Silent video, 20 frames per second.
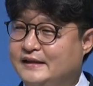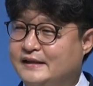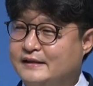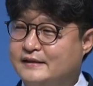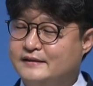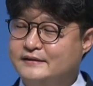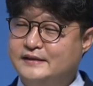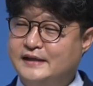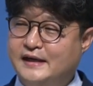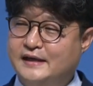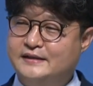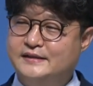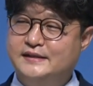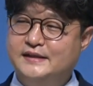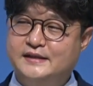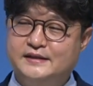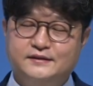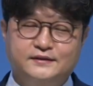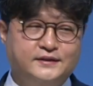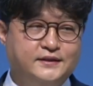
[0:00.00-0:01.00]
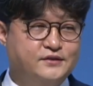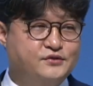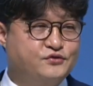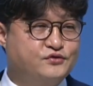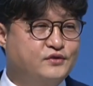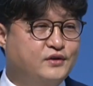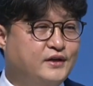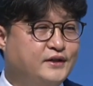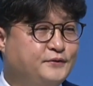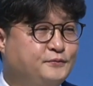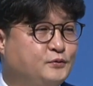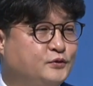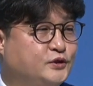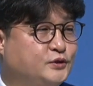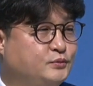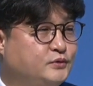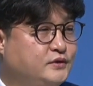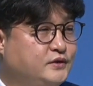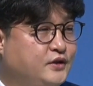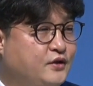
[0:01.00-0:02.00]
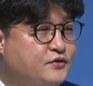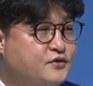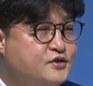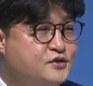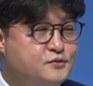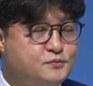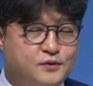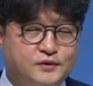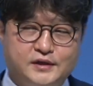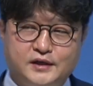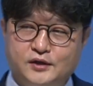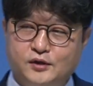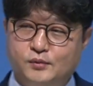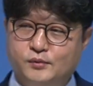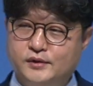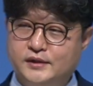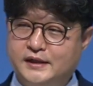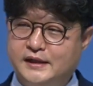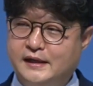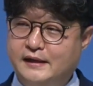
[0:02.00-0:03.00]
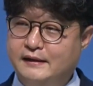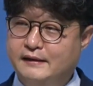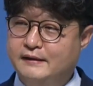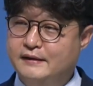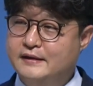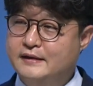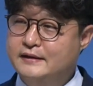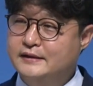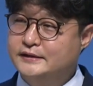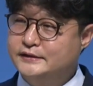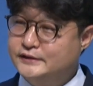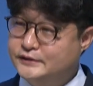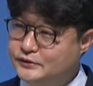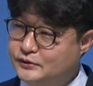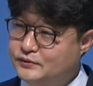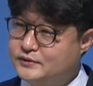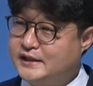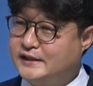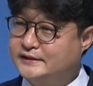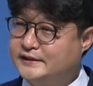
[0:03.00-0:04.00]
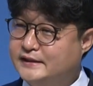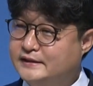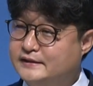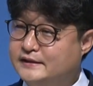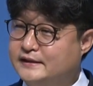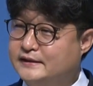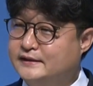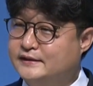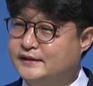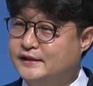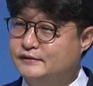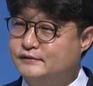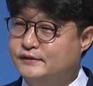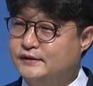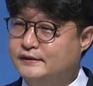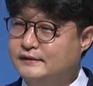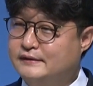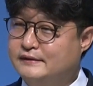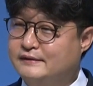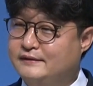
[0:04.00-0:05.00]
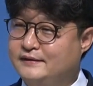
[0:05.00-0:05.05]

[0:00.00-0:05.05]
그런데 아들이 그렇게 죽어가는 모습을 견디지 못한 어머니가 스스로 자살을 하게 되고요.